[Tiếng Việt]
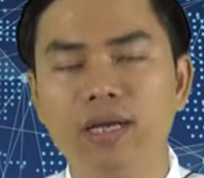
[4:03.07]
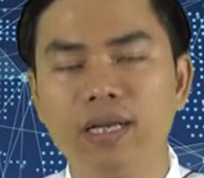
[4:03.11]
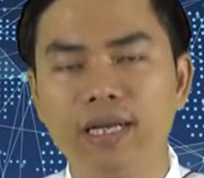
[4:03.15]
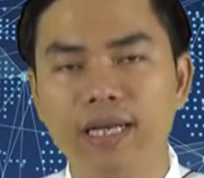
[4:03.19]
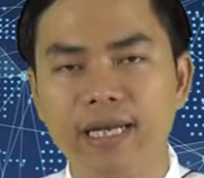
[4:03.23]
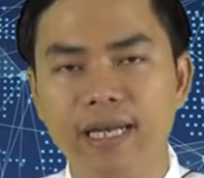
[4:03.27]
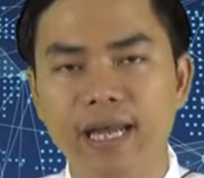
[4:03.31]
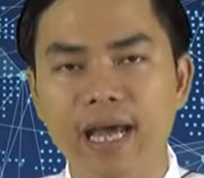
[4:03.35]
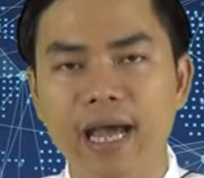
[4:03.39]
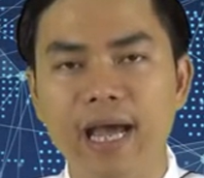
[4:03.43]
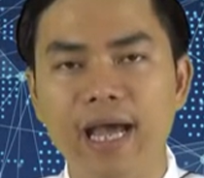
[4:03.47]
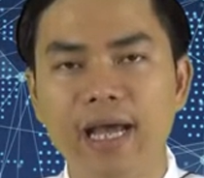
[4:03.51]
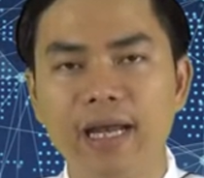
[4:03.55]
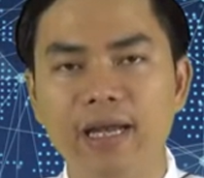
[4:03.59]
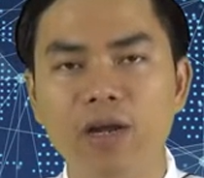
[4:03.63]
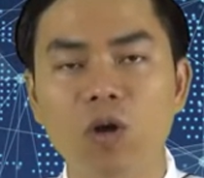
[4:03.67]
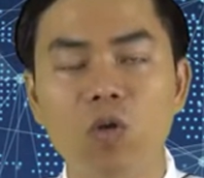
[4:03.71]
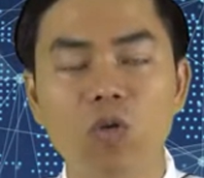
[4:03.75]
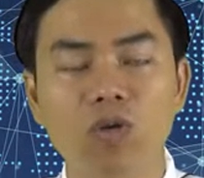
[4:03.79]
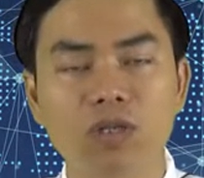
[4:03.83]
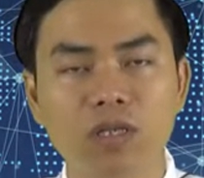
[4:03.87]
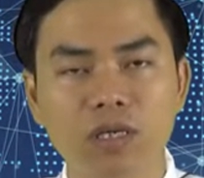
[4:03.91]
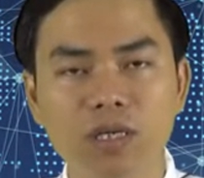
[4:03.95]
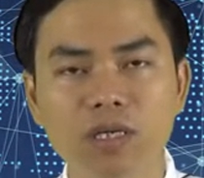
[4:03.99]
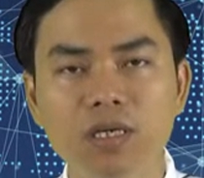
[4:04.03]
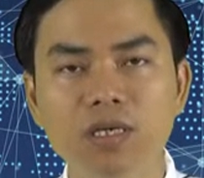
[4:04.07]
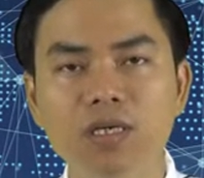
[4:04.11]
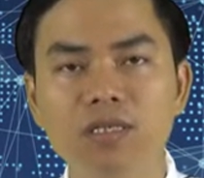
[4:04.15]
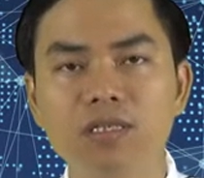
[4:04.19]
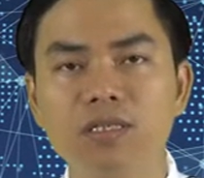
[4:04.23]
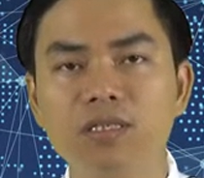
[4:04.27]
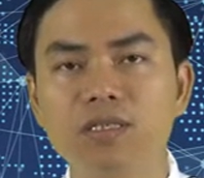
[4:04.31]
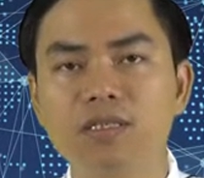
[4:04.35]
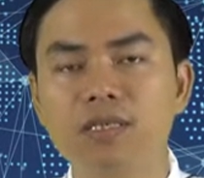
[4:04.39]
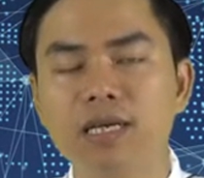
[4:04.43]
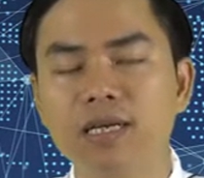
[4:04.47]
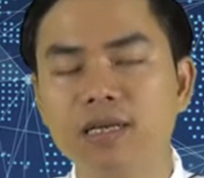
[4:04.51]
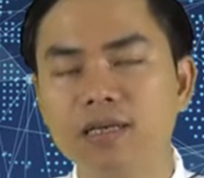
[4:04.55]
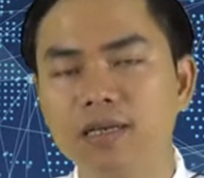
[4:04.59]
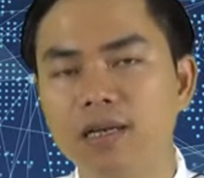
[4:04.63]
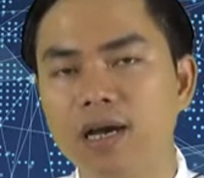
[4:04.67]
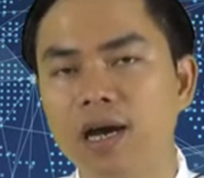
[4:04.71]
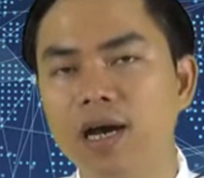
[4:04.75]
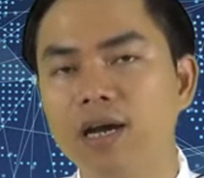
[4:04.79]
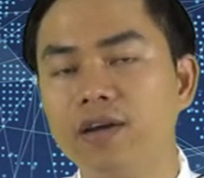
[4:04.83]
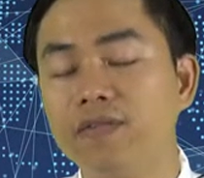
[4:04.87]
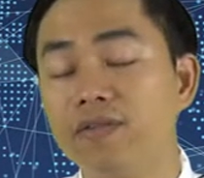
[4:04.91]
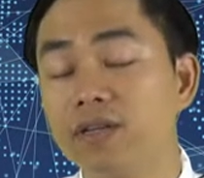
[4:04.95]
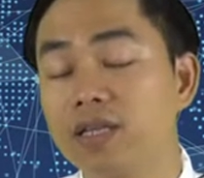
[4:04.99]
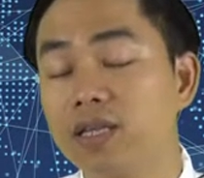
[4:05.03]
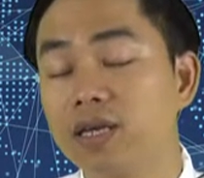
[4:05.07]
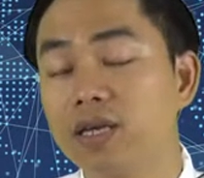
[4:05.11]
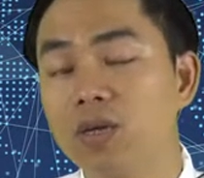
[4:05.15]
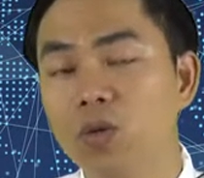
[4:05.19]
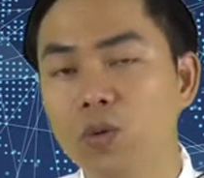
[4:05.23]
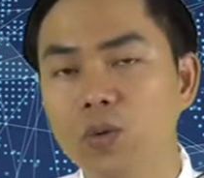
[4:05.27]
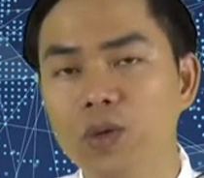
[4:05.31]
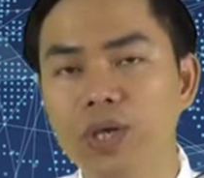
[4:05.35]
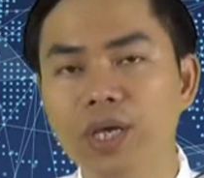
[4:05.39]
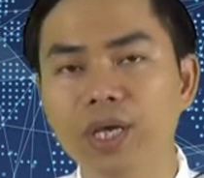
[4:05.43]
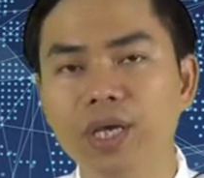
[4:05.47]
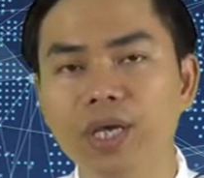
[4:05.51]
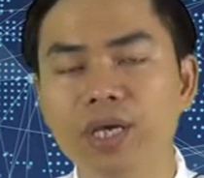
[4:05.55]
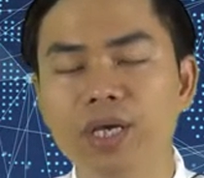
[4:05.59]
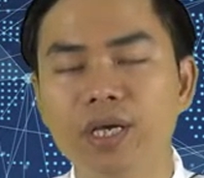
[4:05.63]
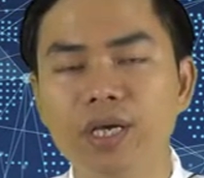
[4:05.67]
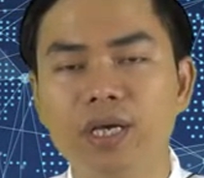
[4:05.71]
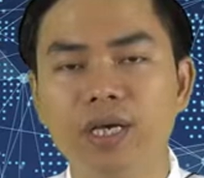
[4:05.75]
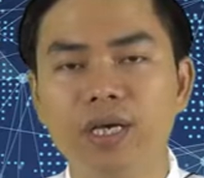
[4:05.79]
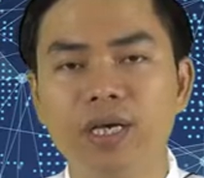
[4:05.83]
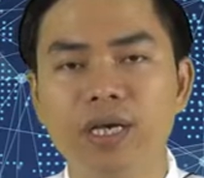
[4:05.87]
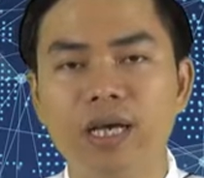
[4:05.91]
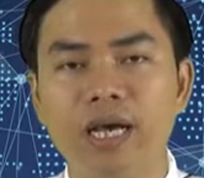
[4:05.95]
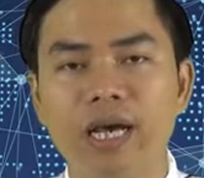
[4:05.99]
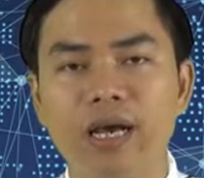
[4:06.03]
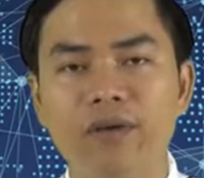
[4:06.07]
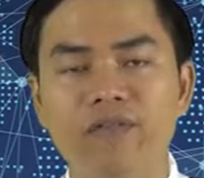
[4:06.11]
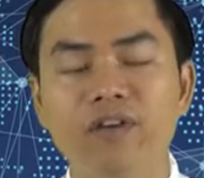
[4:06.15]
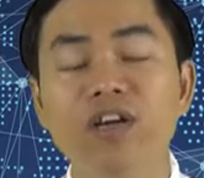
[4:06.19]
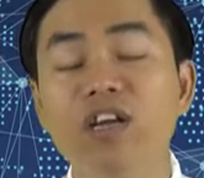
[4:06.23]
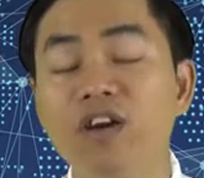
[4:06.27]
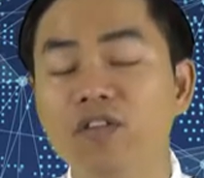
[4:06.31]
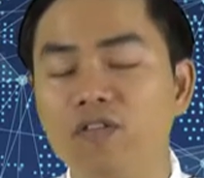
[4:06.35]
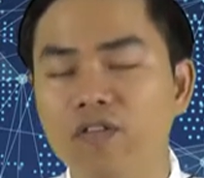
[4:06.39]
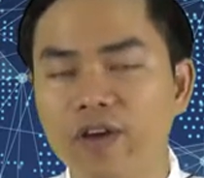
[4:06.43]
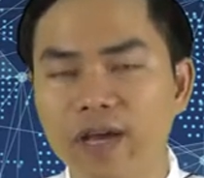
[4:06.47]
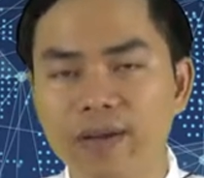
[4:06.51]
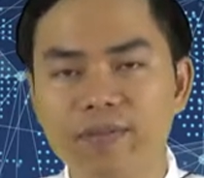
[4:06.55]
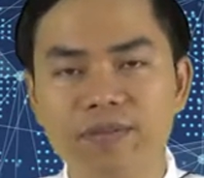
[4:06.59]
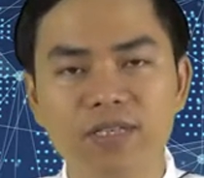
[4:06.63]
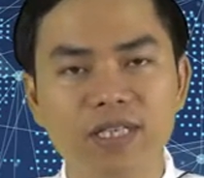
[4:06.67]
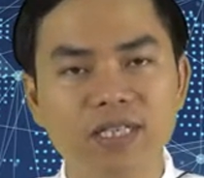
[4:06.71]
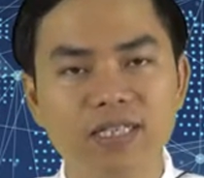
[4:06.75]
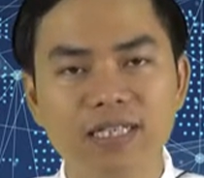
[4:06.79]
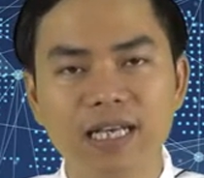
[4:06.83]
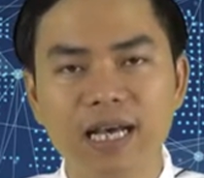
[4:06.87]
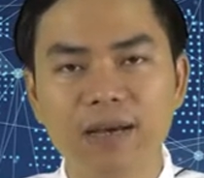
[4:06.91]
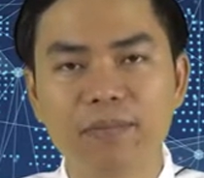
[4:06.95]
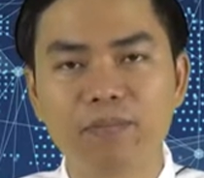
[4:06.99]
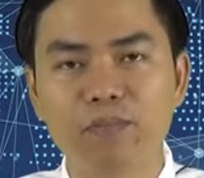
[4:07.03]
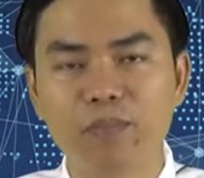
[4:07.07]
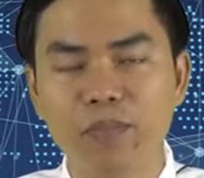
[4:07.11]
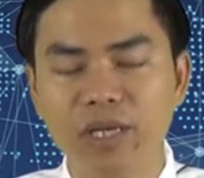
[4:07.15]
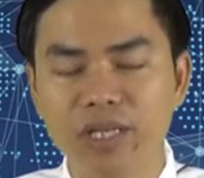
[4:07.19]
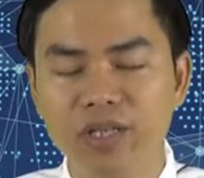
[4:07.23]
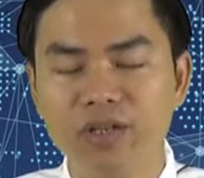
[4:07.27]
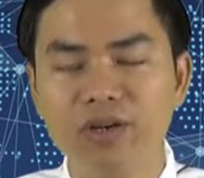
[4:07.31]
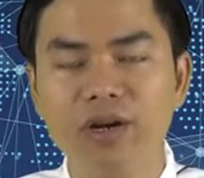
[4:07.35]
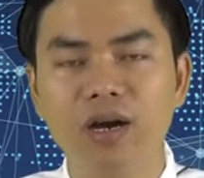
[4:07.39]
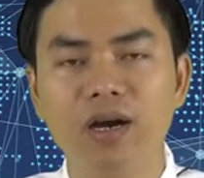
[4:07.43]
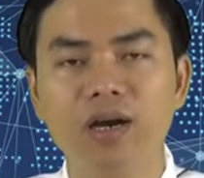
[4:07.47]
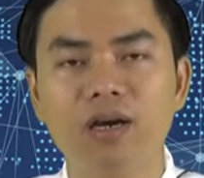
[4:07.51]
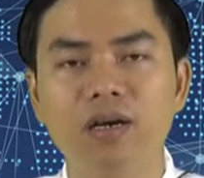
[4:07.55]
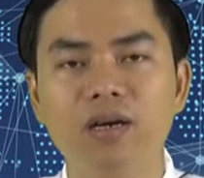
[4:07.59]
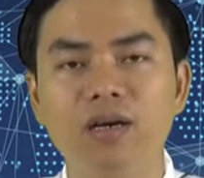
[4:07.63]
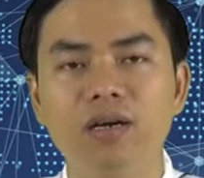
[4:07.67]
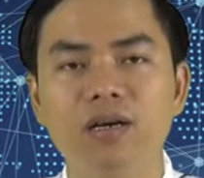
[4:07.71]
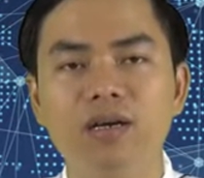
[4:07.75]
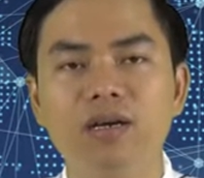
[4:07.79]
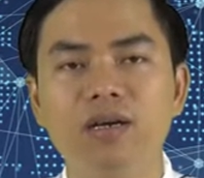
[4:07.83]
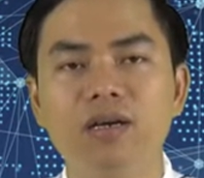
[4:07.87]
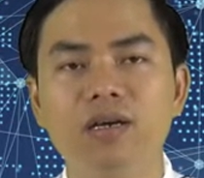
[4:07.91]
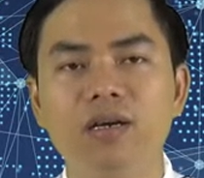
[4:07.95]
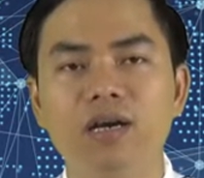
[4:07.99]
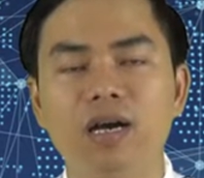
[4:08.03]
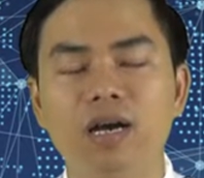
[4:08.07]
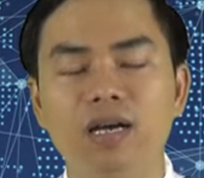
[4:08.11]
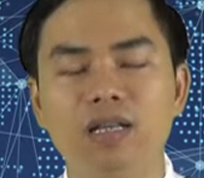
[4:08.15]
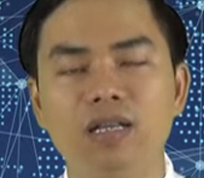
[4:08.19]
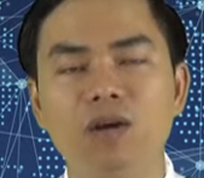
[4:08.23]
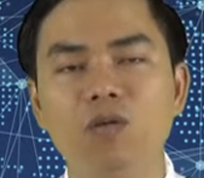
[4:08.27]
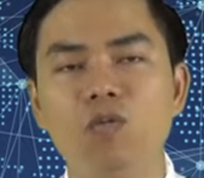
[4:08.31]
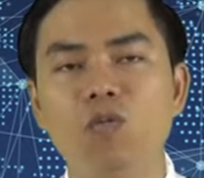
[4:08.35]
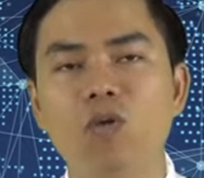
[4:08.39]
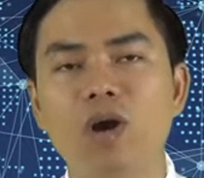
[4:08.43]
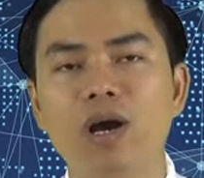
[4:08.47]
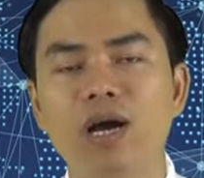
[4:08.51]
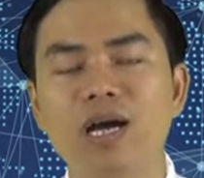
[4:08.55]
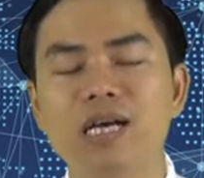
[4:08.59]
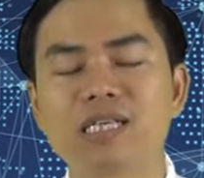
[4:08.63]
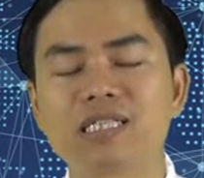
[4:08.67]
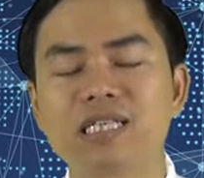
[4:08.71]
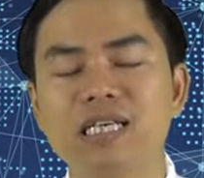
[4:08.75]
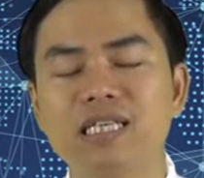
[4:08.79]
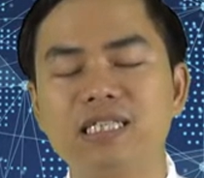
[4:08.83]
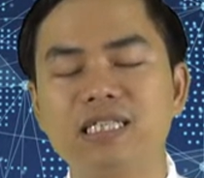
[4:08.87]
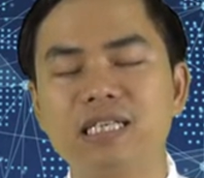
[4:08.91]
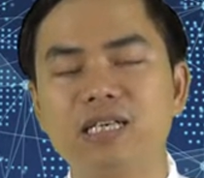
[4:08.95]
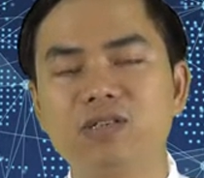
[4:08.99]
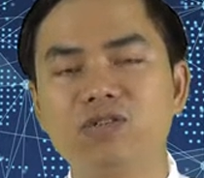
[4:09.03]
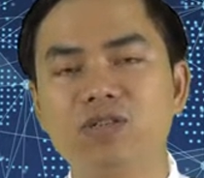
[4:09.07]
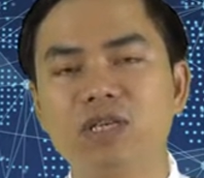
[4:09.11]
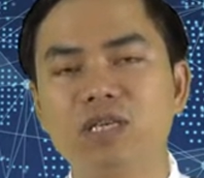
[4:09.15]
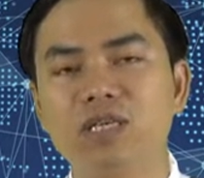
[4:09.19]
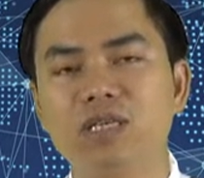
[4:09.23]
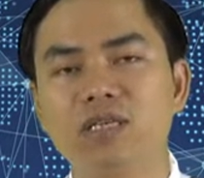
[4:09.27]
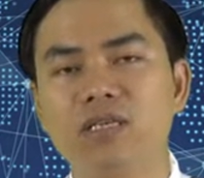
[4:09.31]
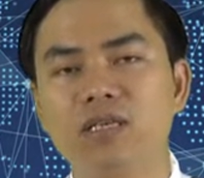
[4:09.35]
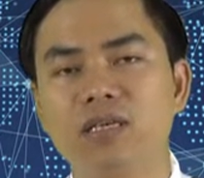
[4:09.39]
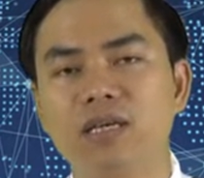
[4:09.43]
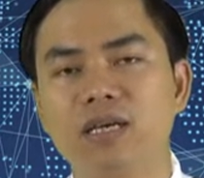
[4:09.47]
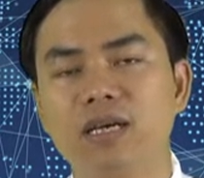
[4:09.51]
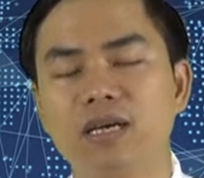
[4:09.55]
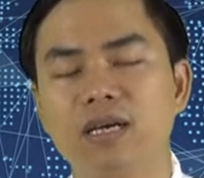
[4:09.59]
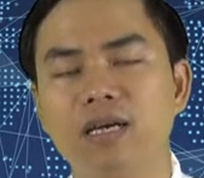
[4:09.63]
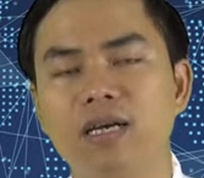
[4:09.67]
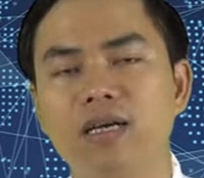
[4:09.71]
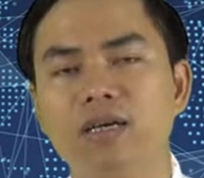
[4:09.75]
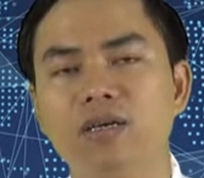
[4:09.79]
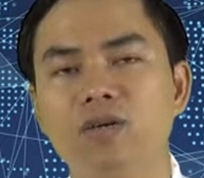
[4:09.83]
để đầu tư sinh lời và tích lũy à, vẫn được phép diễn ra bình thường à, thông qua các sàn giao dịch à,